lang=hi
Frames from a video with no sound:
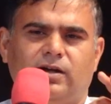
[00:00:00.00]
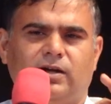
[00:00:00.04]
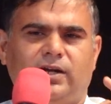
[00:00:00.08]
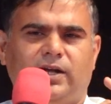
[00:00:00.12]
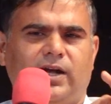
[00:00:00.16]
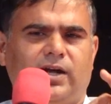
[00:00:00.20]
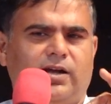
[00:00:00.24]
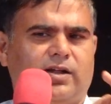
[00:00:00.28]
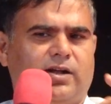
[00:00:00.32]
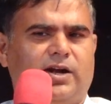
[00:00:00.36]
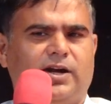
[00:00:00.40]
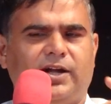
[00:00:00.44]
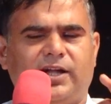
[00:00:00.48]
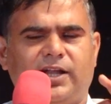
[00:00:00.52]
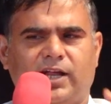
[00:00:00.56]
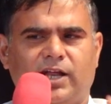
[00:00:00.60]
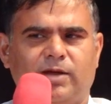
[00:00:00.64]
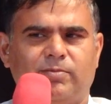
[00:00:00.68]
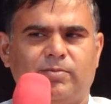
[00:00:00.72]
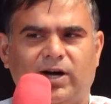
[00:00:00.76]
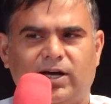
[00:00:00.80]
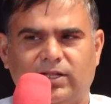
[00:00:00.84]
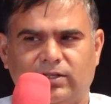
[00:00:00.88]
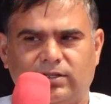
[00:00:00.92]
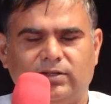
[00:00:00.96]
डेढ़ घंटे
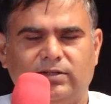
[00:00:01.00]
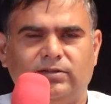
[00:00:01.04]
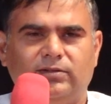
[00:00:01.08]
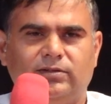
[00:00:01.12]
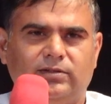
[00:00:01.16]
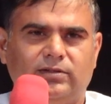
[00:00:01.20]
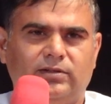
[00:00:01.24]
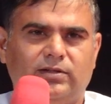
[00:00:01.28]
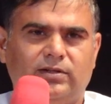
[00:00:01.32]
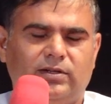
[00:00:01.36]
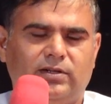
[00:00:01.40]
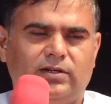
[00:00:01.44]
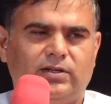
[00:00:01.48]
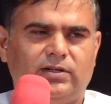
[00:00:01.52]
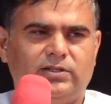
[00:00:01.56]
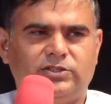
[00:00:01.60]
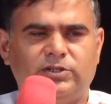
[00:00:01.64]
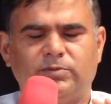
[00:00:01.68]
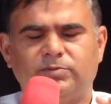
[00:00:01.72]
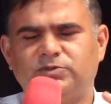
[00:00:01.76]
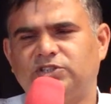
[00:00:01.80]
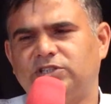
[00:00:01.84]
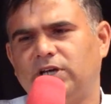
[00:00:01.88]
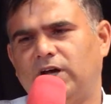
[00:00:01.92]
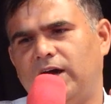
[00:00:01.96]
के बाद
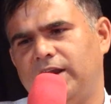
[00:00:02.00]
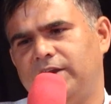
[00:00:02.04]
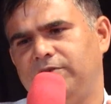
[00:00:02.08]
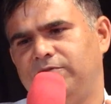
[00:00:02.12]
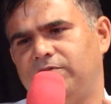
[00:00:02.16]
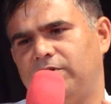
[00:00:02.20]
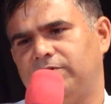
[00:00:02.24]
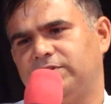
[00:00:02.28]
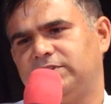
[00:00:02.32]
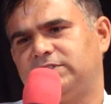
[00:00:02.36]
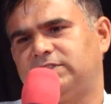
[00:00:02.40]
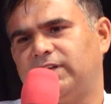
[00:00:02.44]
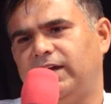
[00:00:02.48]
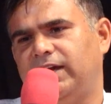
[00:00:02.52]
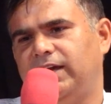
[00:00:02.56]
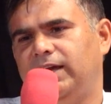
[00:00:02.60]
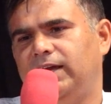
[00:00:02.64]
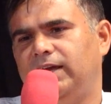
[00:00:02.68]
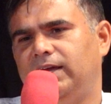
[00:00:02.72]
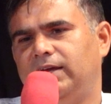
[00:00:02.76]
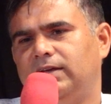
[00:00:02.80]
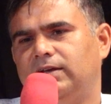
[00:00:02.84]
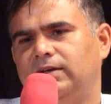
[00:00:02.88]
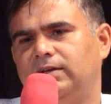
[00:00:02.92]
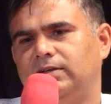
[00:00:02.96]
जब सारी
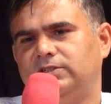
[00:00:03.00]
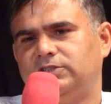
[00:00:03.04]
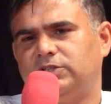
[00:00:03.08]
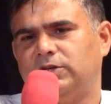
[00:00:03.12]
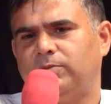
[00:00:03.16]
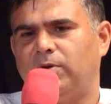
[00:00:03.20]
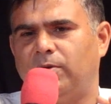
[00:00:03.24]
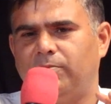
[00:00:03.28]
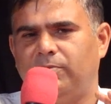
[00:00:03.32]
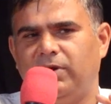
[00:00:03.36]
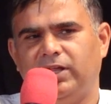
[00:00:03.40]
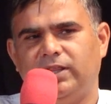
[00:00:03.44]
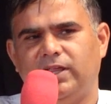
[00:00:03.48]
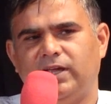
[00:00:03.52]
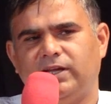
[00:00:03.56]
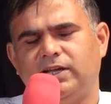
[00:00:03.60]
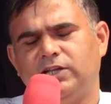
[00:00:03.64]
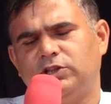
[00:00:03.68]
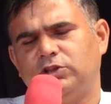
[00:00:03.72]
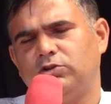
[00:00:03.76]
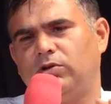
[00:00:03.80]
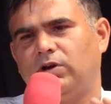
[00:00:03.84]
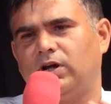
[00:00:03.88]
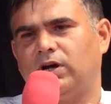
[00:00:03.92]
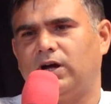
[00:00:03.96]
व्यवस्थाएं जब हमने
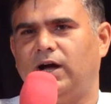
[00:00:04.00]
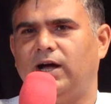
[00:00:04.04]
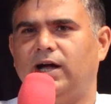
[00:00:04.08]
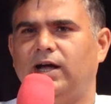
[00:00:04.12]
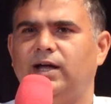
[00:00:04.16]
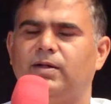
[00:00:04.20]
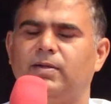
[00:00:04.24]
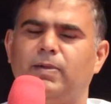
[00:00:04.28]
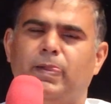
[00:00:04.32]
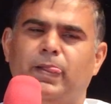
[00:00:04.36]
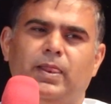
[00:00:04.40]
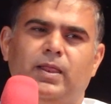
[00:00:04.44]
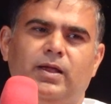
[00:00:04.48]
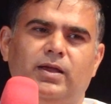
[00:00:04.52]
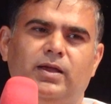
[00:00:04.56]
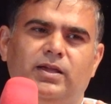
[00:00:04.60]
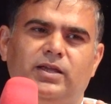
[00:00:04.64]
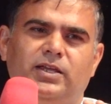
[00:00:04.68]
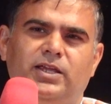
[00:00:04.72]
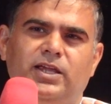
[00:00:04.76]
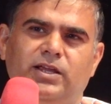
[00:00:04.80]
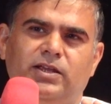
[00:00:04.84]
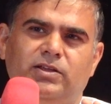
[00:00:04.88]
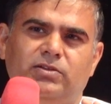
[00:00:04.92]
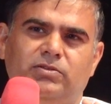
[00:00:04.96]
देखी तो लगा
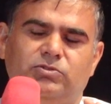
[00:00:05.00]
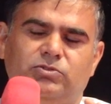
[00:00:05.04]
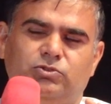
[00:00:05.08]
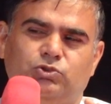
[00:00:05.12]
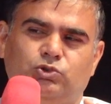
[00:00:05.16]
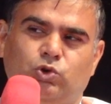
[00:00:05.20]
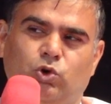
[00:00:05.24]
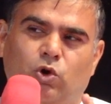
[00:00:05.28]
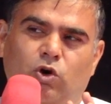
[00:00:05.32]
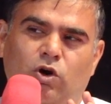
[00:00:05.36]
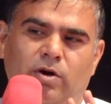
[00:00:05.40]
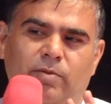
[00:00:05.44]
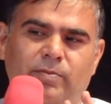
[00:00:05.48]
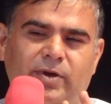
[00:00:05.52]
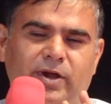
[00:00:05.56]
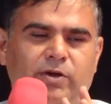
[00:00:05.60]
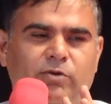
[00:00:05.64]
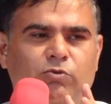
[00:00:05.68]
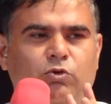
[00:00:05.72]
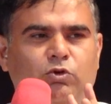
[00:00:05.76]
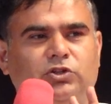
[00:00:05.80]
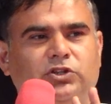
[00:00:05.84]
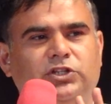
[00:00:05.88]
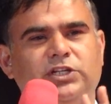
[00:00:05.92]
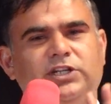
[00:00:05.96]
कि जो हमें
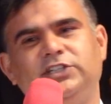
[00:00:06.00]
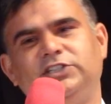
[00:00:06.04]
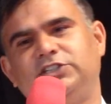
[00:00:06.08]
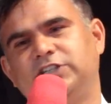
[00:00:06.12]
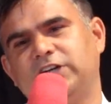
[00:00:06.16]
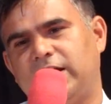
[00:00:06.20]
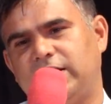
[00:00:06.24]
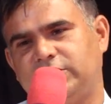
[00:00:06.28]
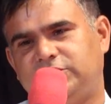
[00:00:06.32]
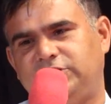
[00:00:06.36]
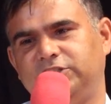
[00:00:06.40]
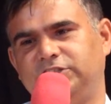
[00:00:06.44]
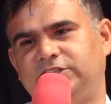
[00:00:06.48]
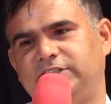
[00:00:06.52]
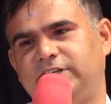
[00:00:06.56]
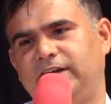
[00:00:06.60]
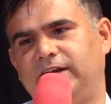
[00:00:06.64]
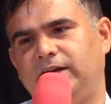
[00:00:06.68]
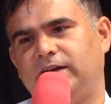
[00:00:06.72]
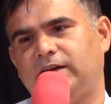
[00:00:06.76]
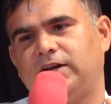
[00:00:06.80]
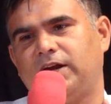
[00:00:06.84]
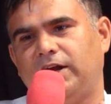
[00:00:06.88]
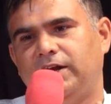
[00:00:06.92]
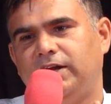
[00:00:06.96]
वो तीन चार
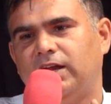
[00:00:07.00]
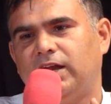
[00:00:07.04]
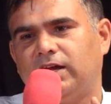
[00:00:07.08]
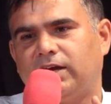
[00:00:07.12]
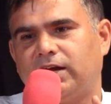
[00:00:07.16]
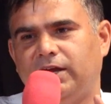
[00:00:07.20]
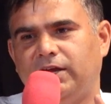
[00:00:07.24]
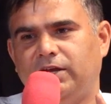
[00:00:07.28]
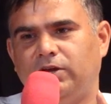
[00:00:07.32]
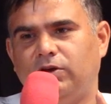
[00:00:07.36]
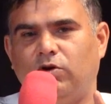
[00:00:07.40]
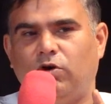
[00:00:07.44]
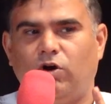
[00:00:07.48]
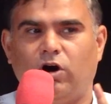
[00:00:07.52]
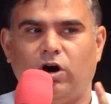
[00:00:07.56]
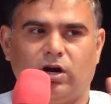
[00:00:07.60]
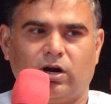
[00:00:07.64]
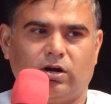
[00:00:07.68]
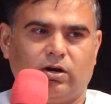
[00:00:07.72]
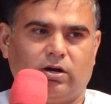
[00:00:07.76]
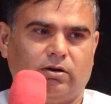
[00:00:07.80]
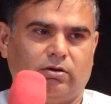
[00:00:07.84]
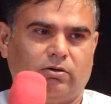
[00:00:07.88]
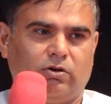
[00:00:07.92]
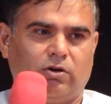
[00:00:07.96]
चीजें कहीं ना कहीं
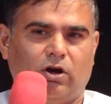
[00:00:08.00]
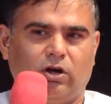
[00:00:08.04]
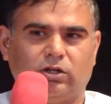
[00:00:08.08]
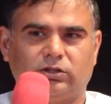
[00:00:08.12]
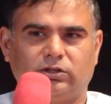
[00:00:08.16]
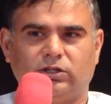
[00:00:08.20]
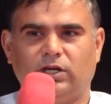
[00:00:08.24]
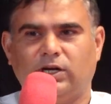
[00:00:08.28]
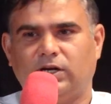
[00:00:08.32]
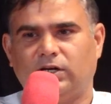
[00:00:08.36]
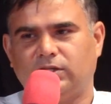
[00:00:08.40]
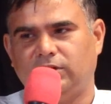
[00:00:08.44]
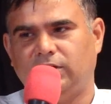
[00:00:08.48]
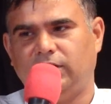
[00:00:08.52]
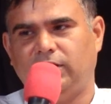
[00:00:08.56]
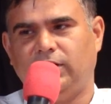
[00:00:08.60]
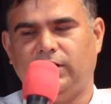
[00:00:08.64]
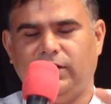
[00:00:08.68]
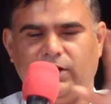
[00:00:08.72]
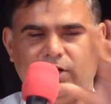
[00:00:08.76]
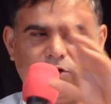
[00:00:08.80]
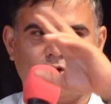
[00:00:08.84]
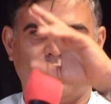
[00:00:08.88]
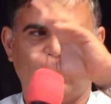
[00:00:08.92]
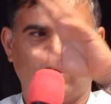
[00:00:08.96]
और रोहतक
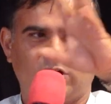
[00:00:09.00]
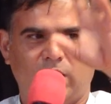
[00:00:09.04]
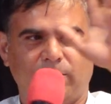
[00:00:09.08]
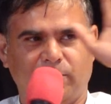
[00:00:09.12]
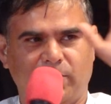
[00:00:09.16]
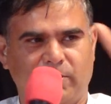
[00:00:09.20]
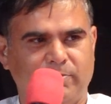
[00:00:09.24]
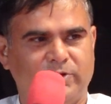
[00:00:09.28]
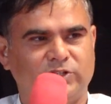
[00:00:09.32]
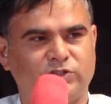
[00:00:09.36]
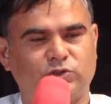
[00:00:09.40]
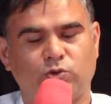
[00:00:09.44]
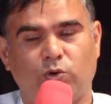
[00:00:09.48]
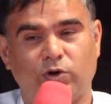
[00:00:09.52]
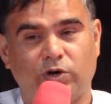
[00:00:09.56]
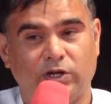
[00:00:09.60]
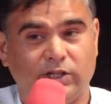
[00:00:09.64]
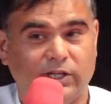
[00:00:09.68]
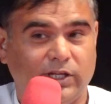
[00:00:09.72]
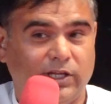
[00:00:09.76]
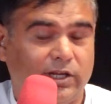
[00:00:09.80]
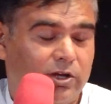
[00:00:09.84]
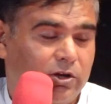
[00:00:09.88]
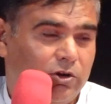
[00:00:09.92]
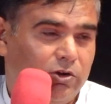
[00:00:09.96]
दिल्ली कोटा में मिस हो रही
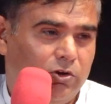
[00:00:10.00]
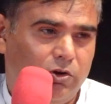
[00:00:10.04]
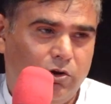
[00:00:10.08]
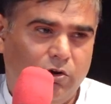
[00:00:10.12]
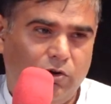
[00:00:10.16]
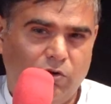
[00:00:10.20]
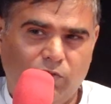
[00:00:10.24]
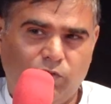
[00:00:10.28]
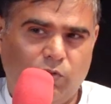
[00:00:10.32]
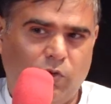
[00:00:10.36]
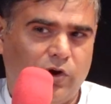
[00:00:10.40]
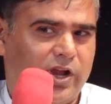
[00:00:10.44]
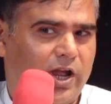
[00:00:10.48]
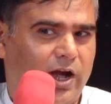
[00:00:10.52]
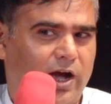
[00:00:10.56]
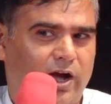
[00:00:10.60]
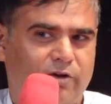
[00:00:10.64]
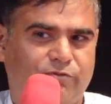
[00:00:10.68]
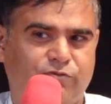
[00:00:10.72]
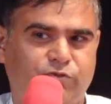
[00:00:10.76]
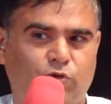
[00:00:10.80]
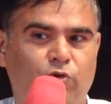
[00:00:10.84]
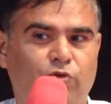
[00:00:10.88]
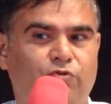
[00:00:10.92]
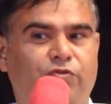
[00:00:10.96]
थी वो
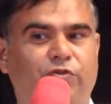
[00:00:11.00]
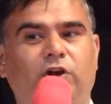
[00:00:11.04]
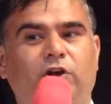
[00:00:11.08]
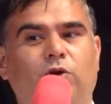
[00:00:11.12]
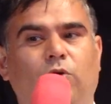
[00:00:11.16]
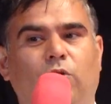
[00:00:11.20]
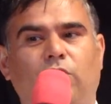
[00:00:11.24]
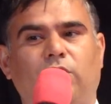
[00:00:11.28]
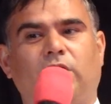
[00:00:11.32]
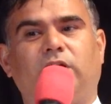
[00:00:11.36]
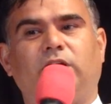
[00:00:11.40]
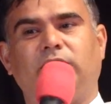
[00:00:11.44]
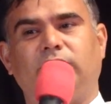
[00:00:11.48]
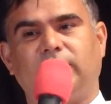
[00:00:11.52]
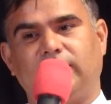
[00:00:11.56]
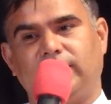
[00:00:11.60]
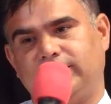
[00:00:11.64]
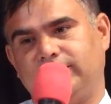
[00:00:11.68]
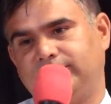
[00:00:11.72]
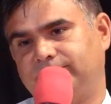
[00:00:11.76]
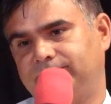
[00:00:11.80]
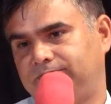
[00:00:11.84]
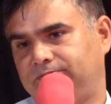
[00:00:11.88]
यहां फुलफिल हो रही हैं